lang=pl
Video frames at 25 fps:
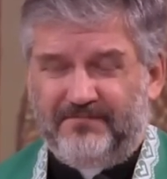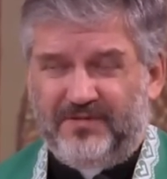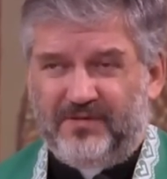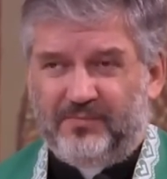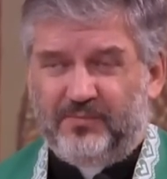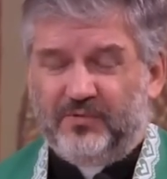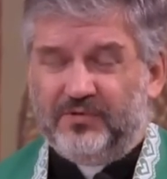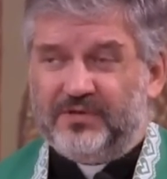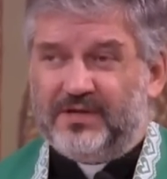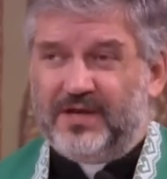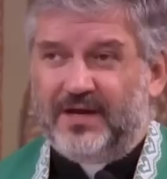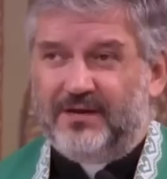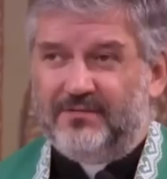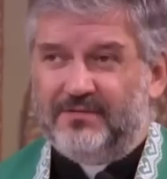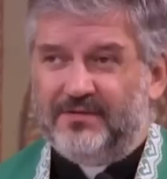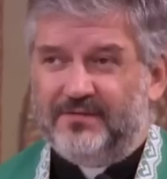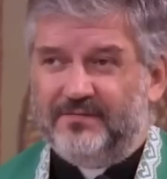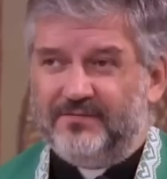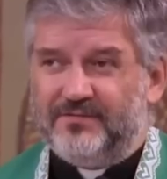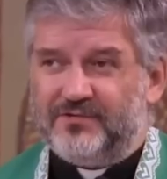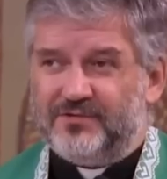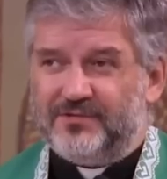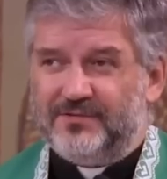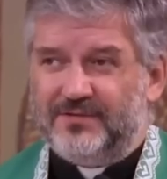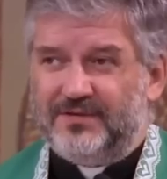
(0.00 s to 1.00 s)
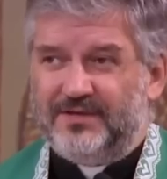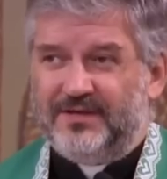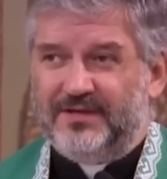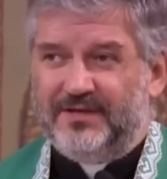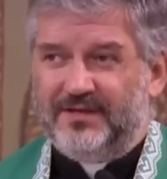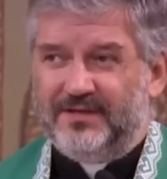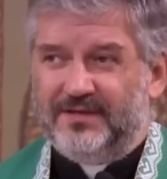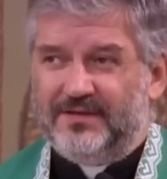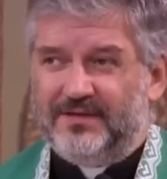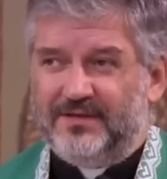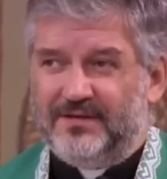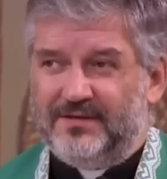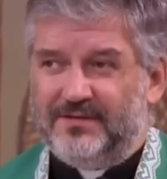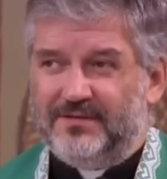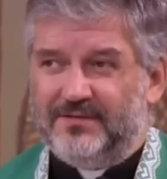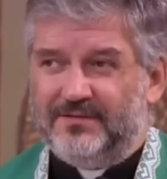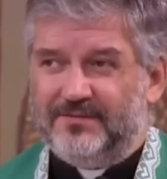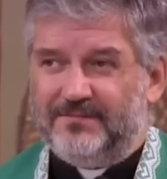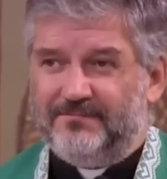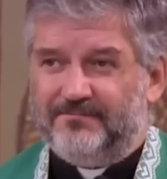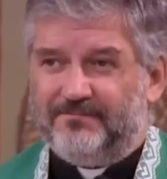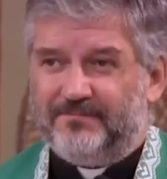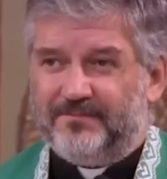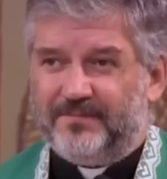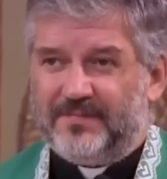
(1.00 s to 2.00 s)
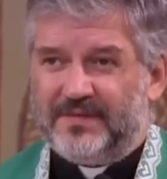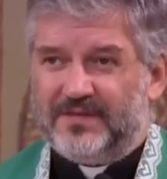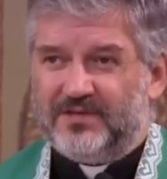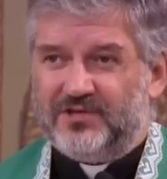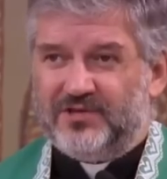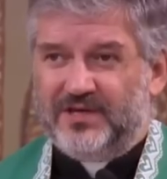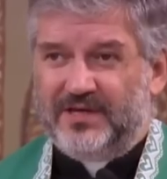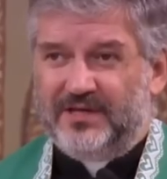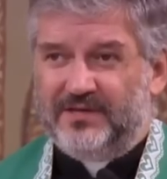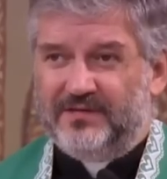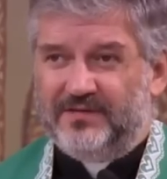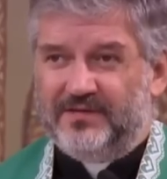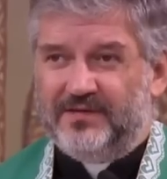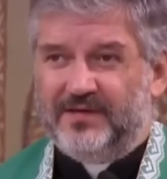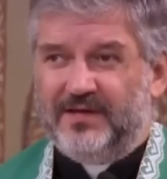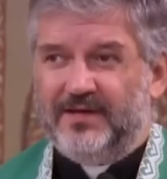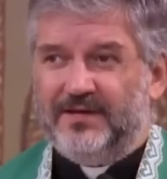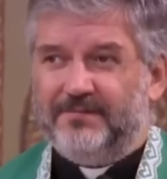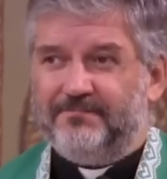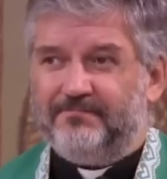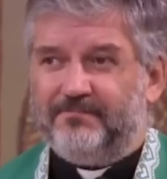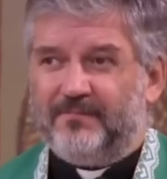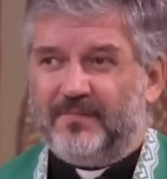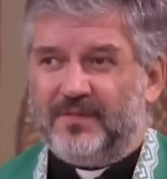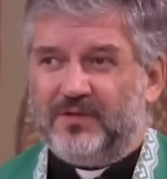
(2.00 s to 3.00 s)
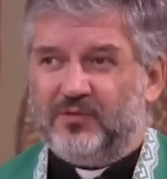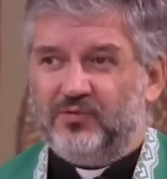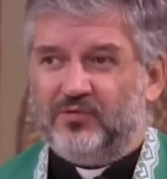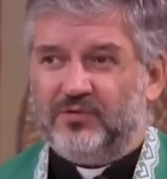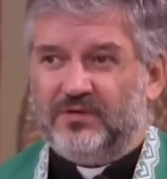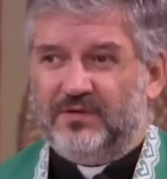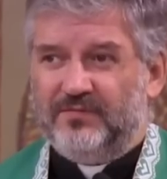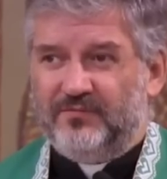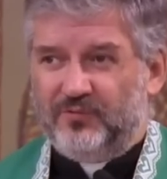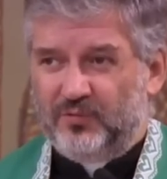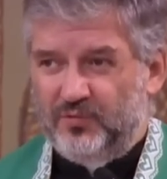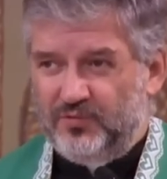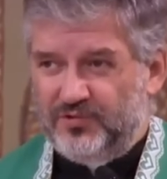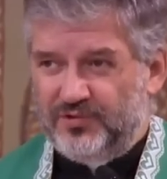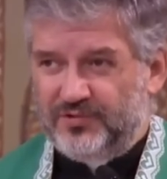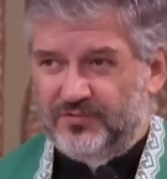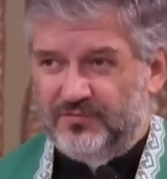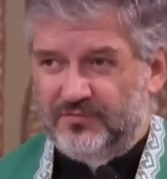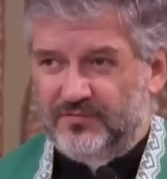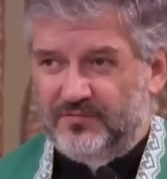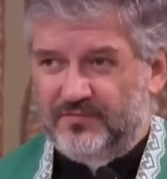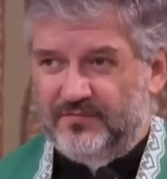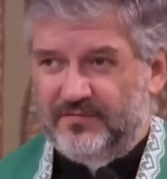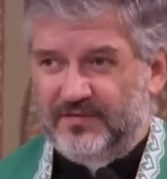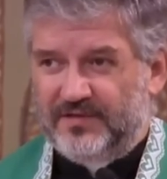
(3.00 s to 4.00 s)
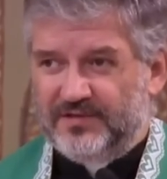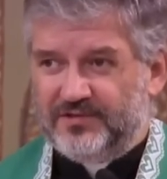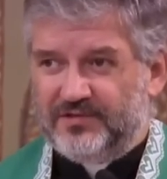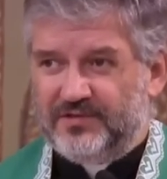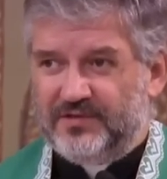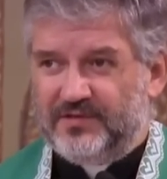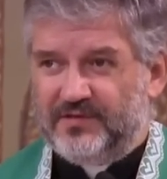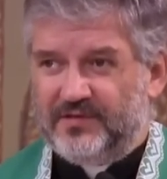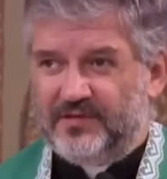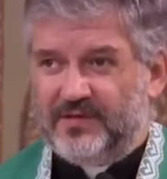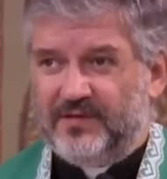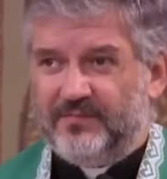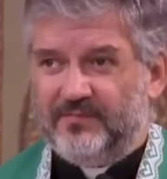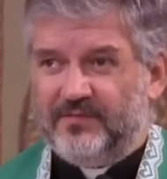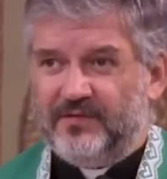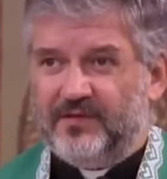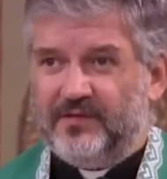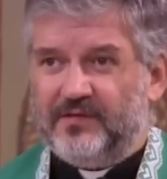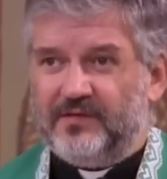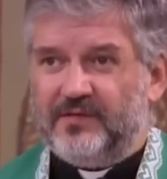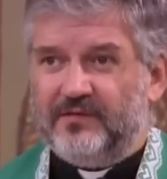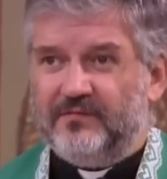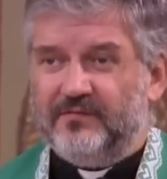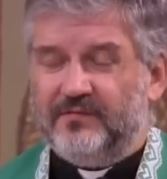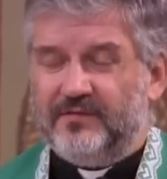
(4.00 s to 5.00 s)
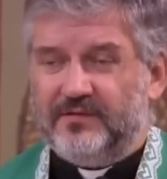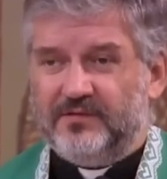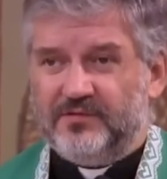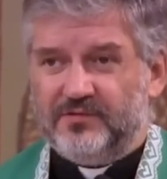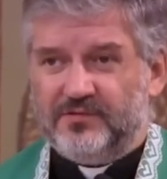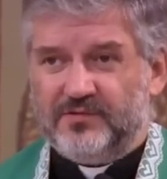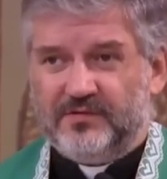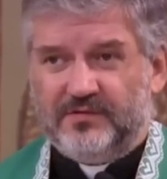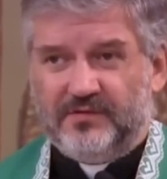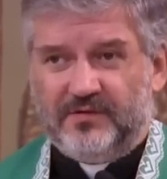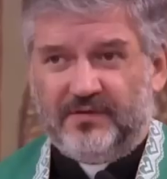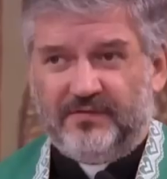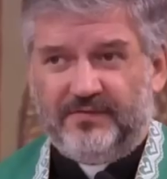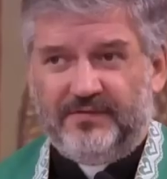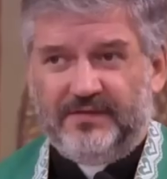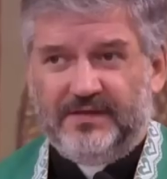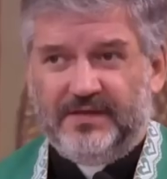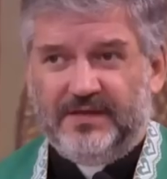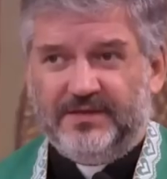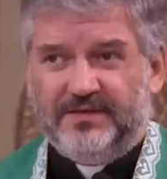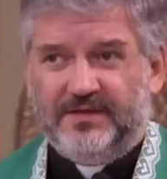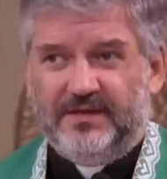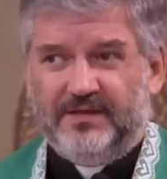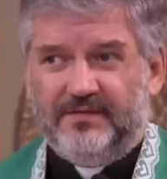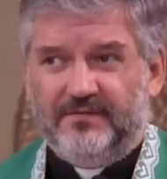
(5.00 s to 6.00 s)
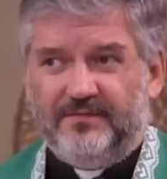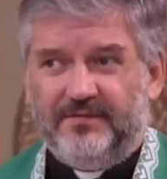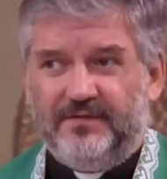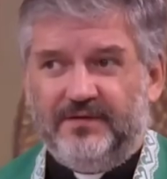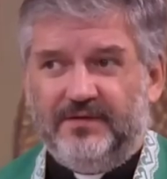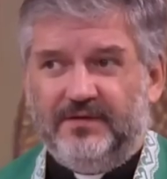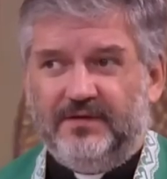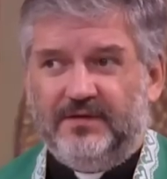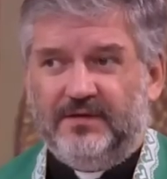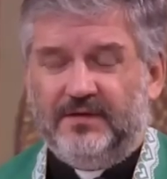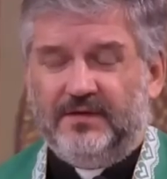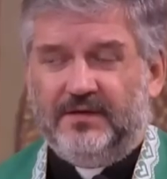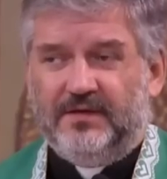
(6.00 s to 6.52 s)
E, spotkałem wczoraj jednego księdza, który wrócił właśnie tam ze Stanów Zjednoczonych, z Filadelfii